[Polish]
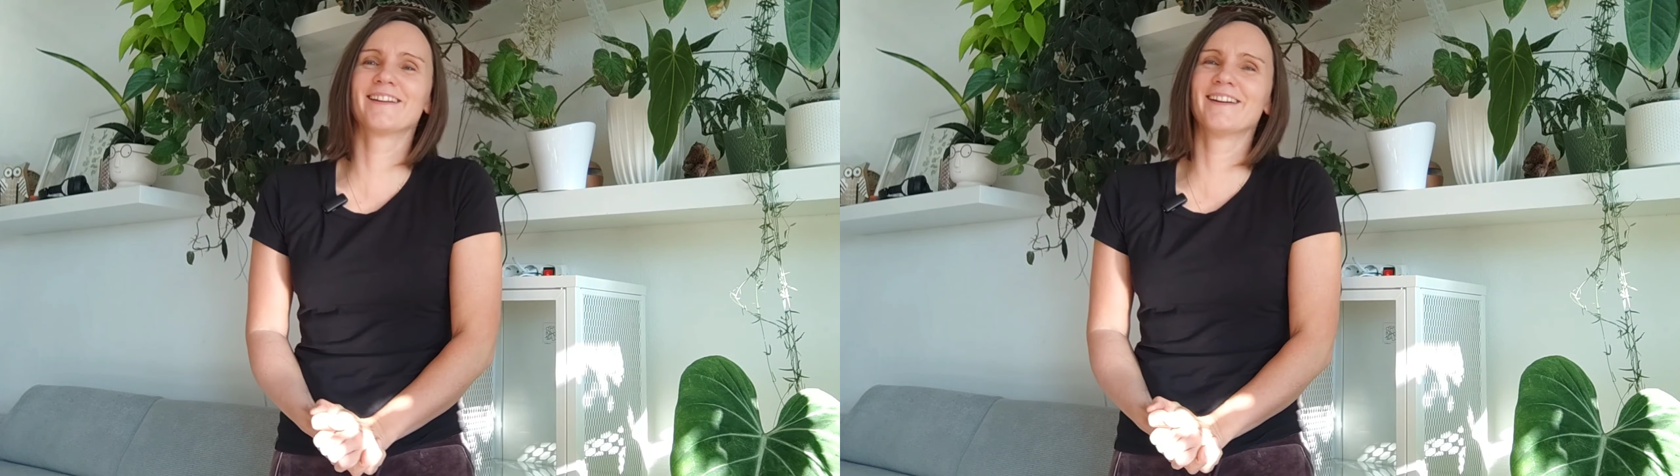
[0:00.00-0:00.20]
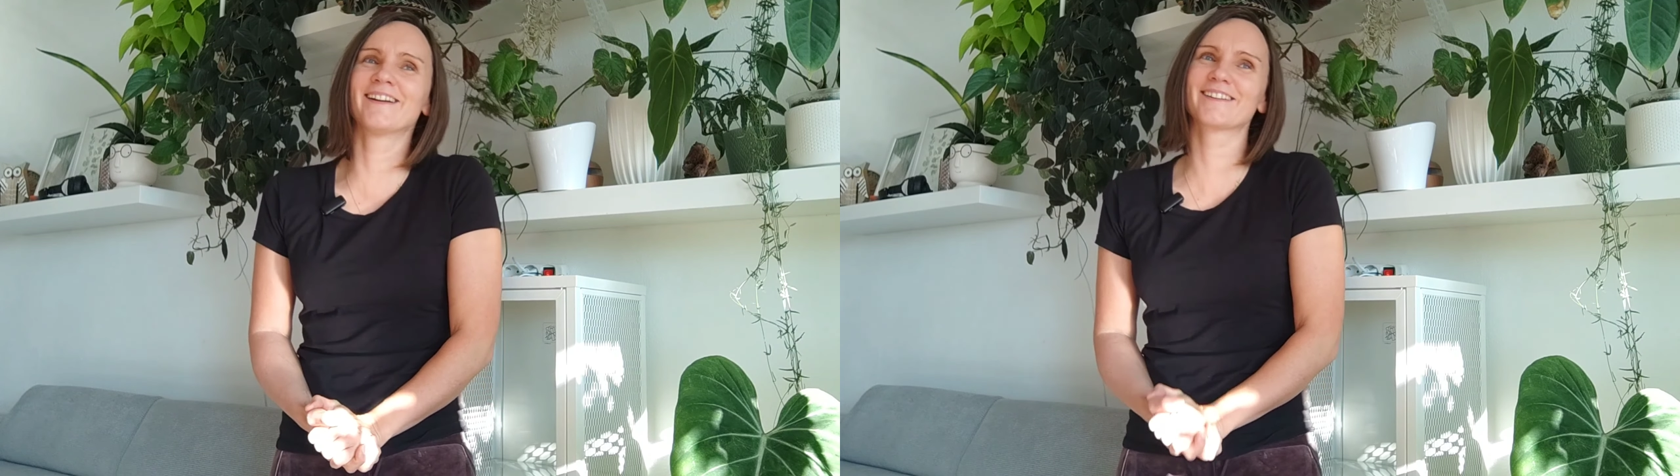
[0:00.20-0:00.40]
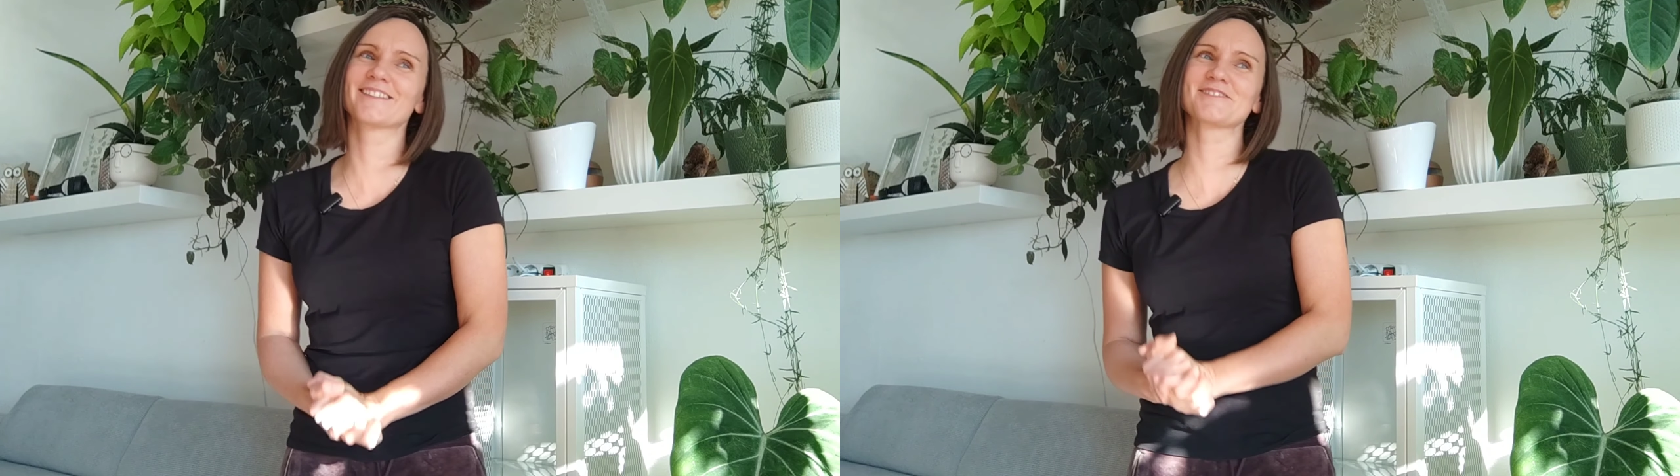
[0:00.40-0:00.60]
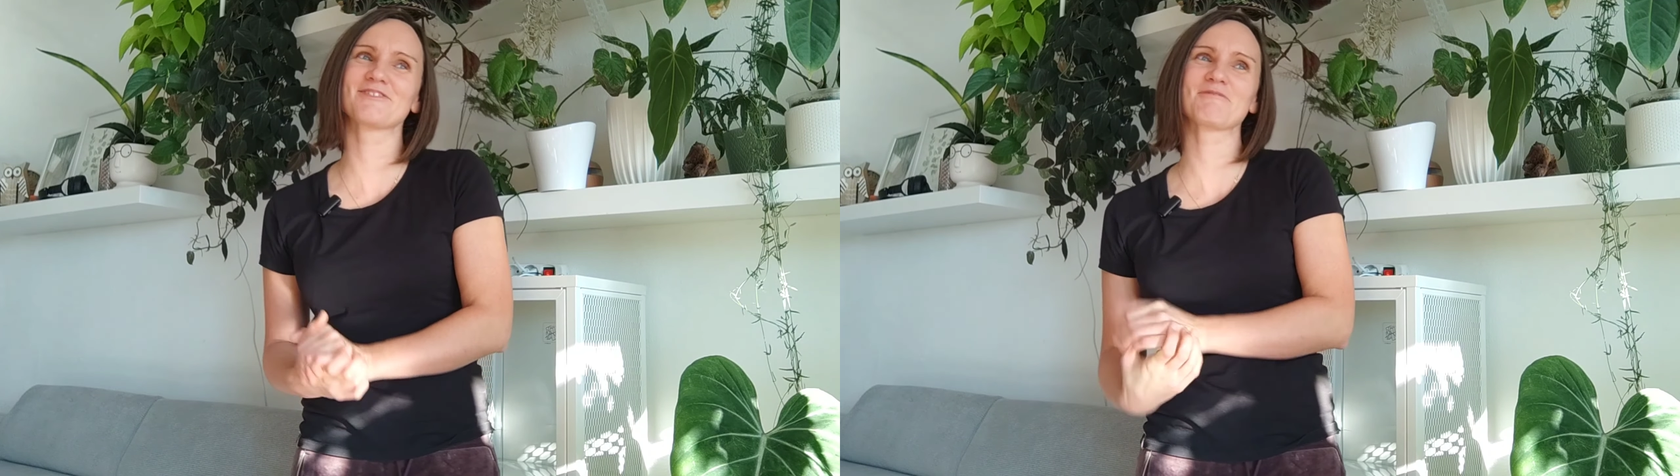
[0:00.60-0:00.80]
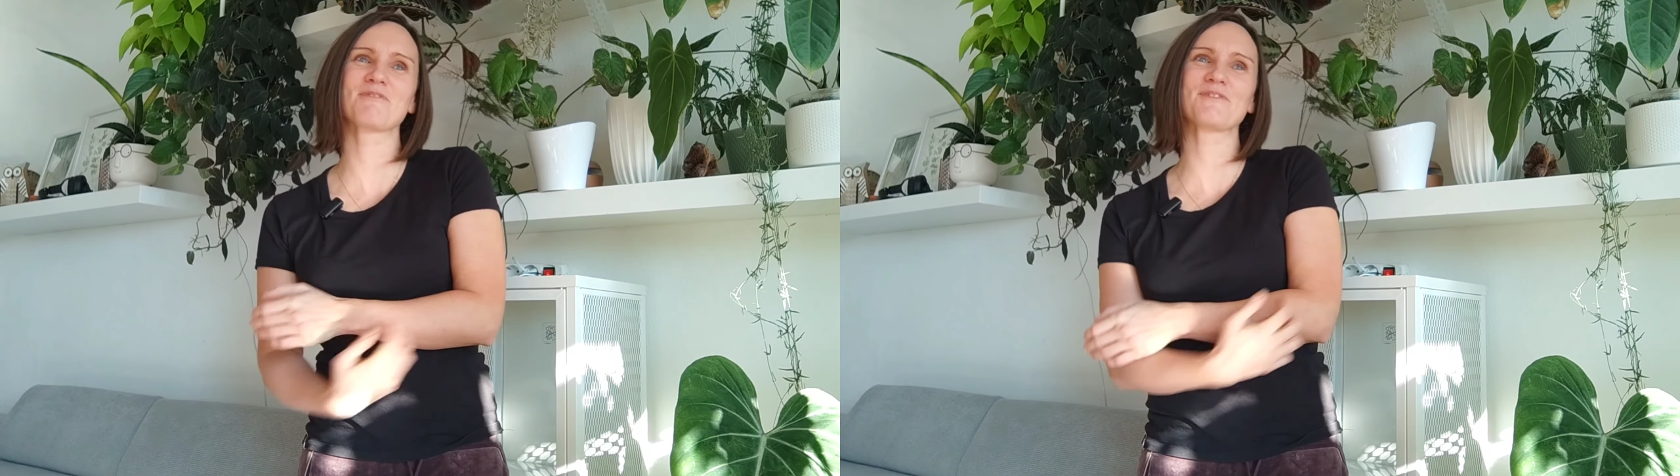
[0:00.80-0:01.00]
ale jakoś
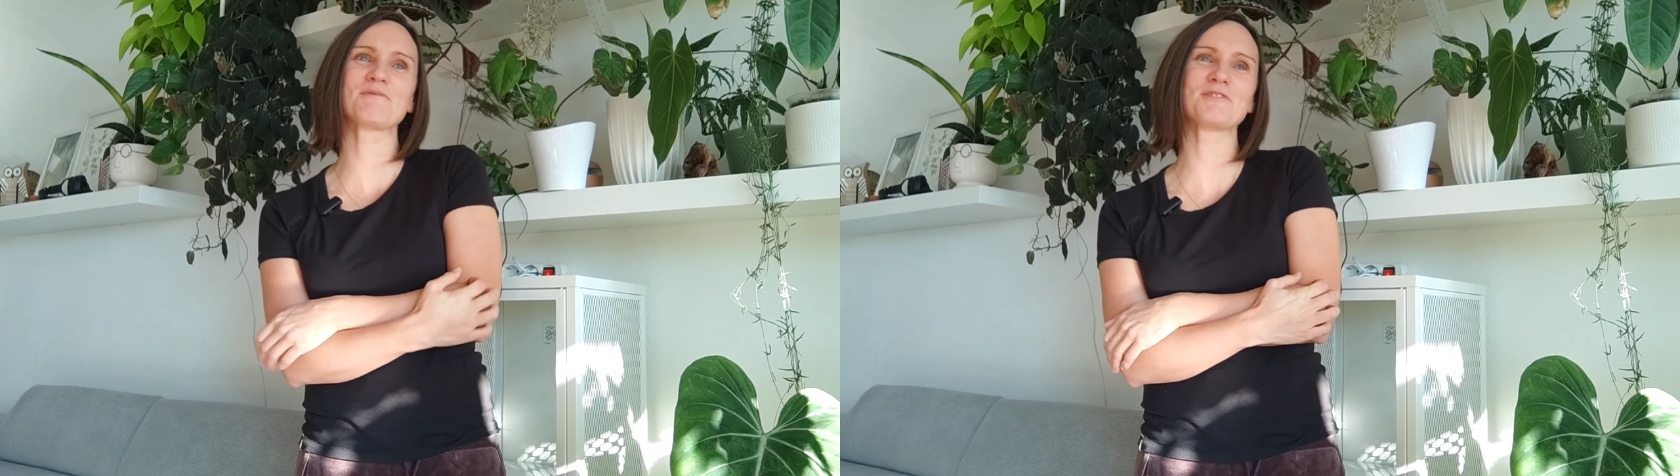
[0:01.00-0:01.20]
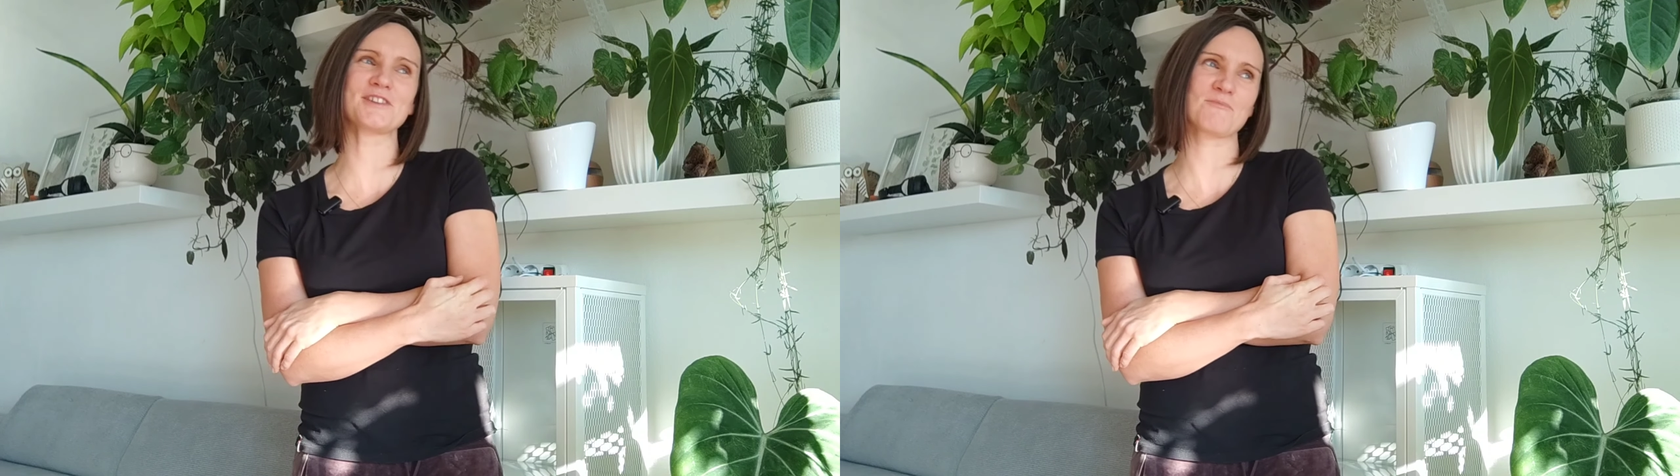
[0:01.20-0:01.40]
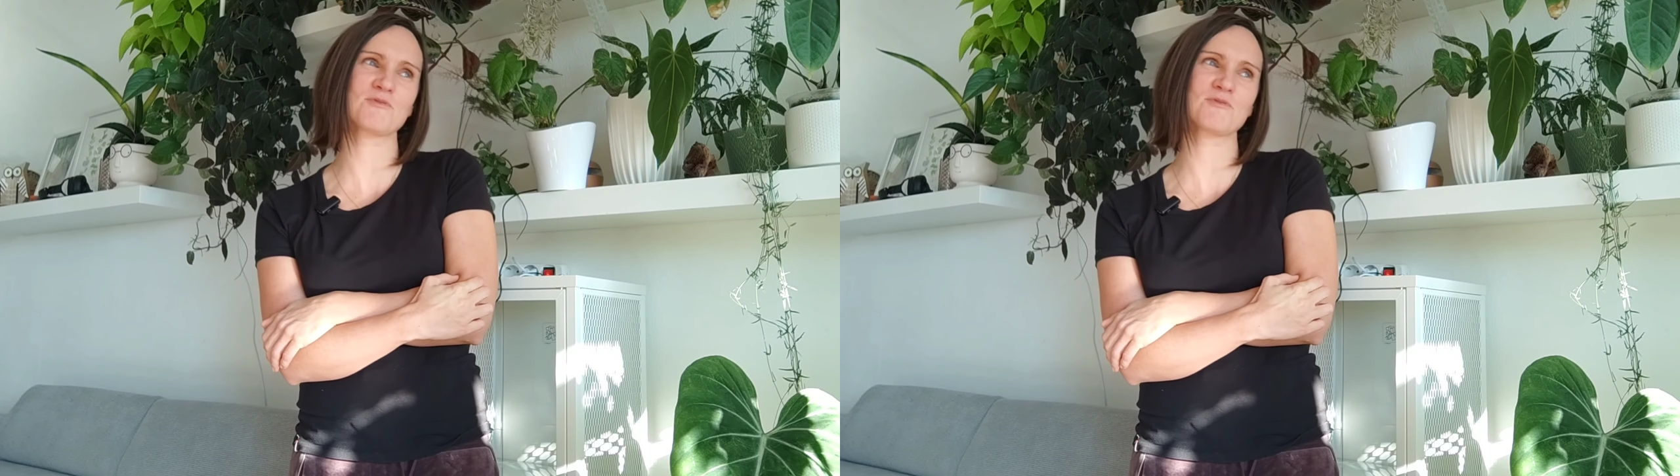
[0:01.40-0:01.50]
Wam powiem, no nie,